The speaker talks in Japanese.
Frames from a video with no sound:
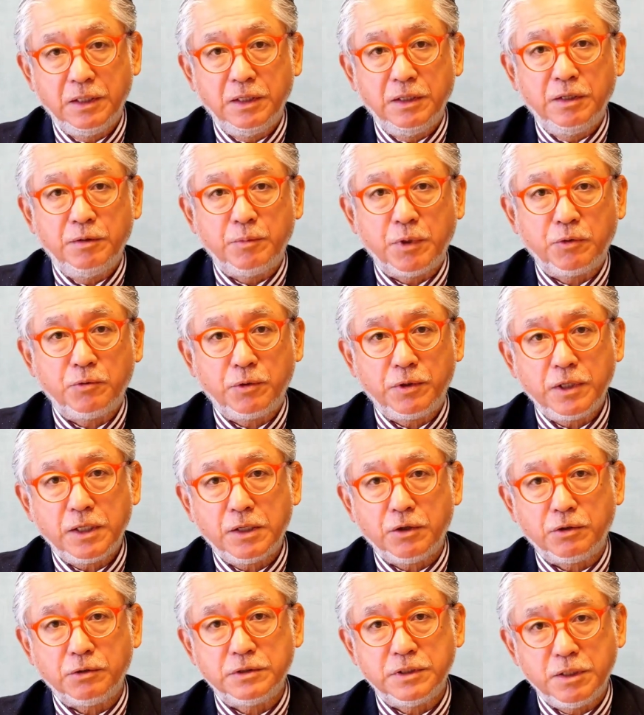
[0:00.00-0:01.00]
まあ、これ
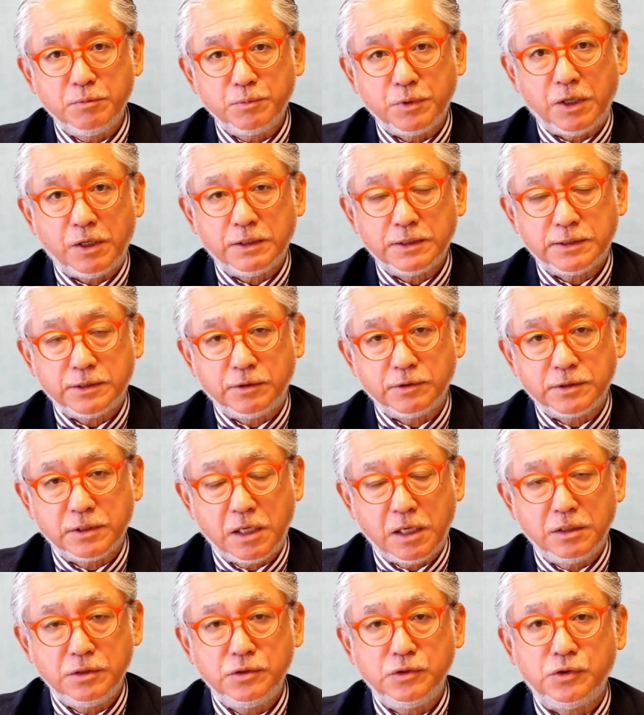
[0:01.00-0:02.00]
らを全部合わせると
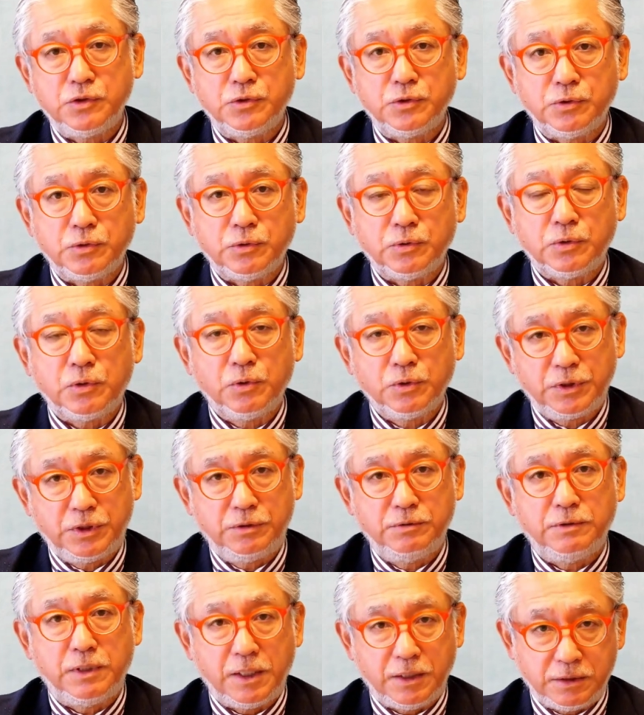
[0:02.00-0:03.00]
35機
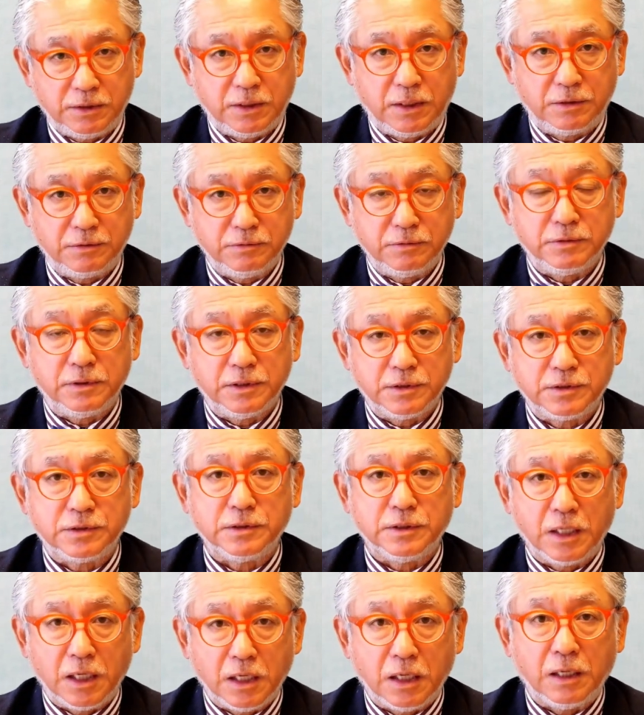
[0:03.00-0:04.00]
ぐらいになるんで
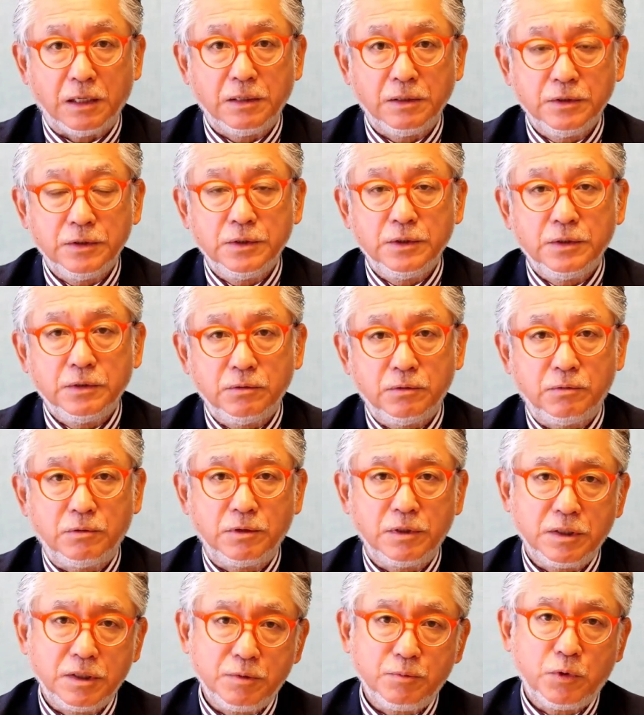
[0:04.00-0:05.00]
すがこ
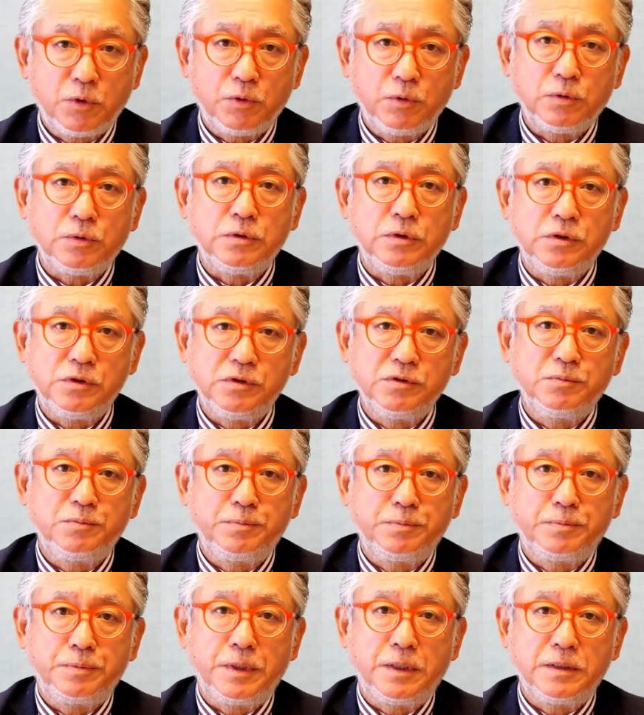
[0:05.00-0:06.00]
れでも20
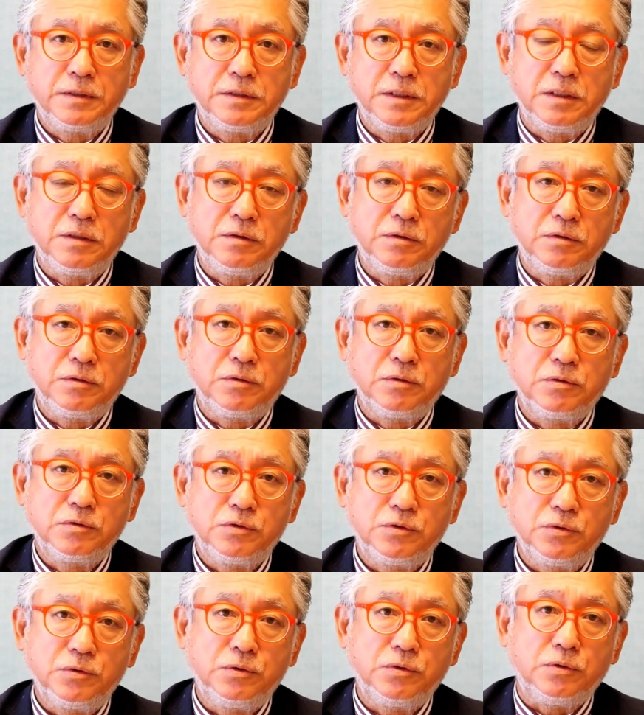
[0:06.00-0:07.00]
10%
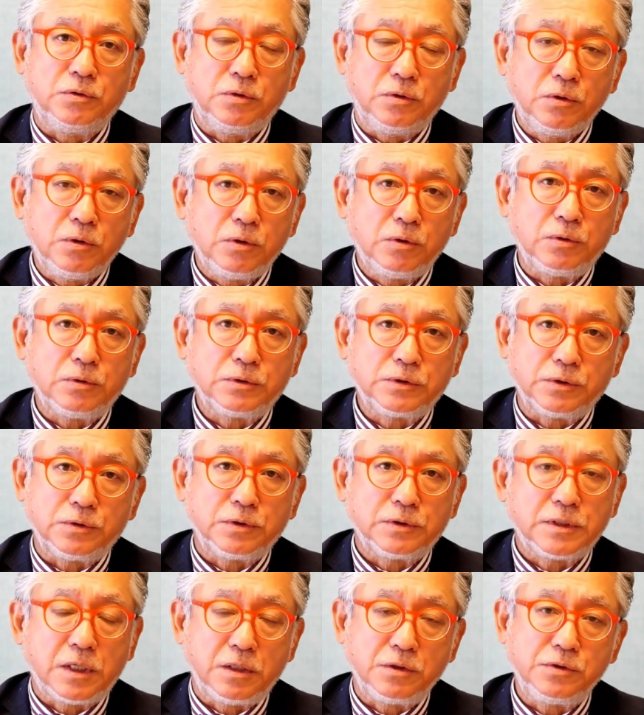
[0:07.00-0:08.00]
超をそ
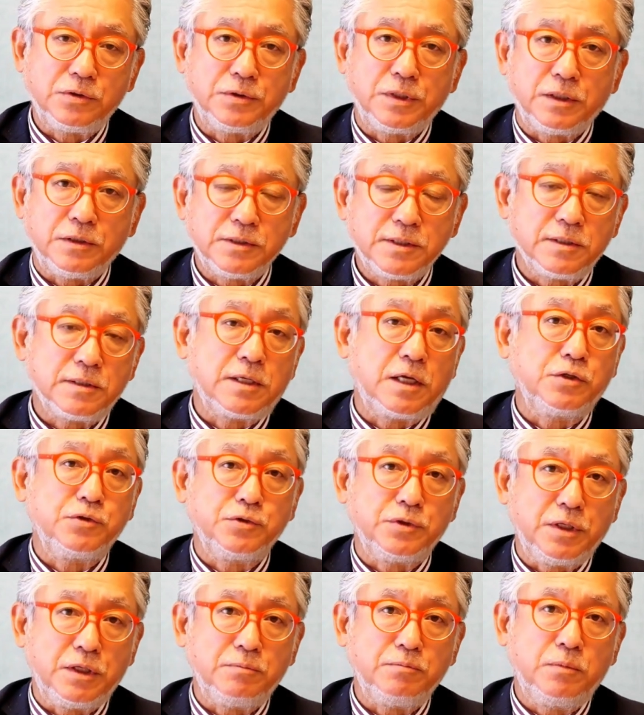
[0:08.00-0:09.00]
の30年
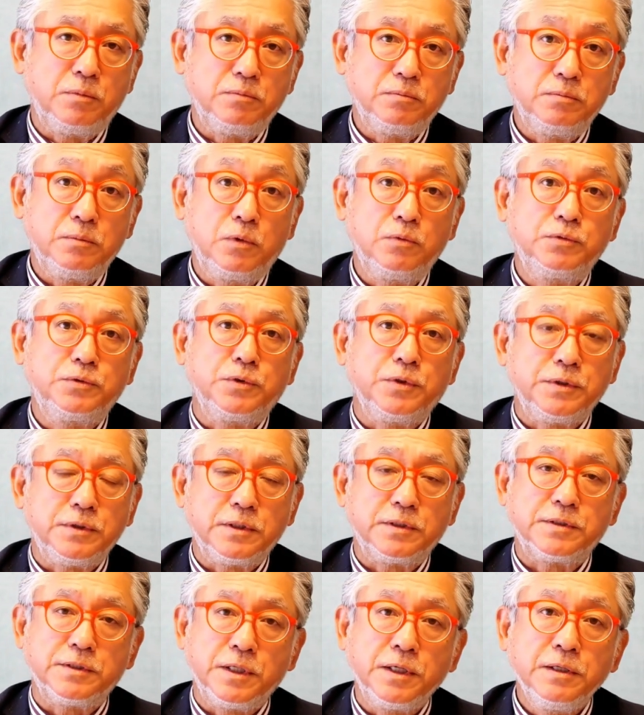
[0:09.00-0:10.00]
2030年目途に
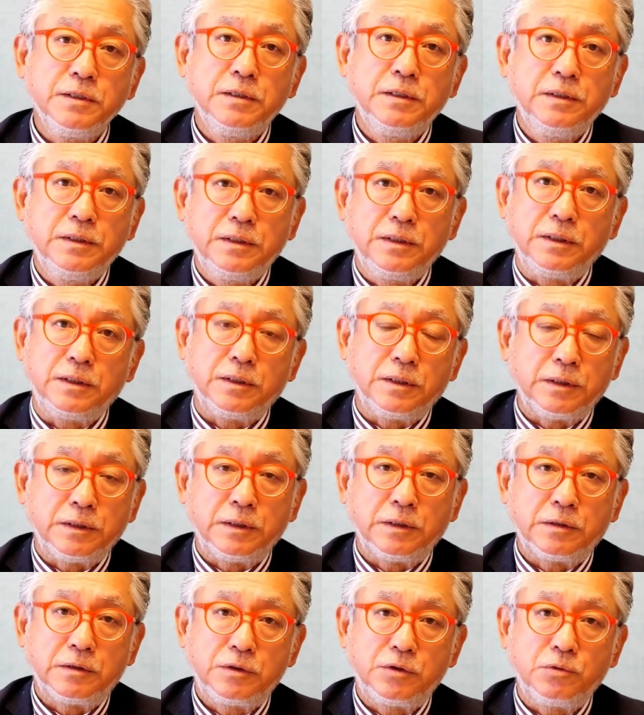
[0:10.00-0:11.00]
ですね、
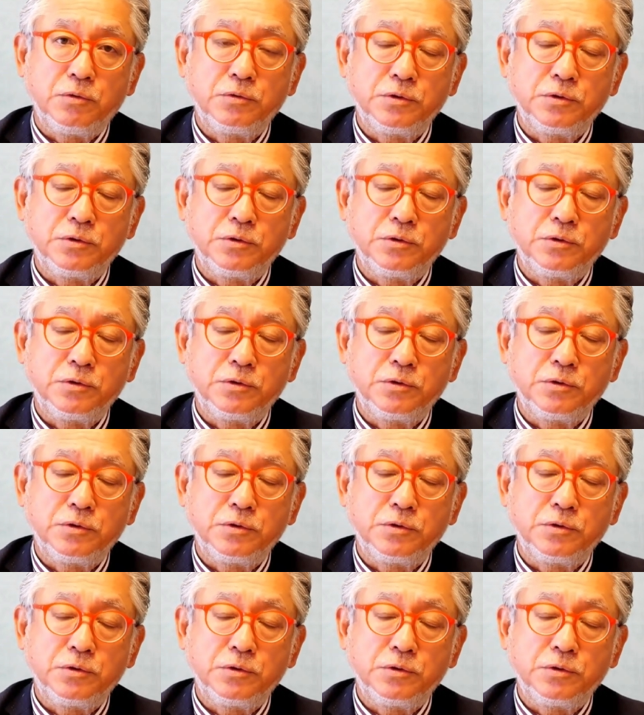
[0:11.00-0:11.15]
えー、供給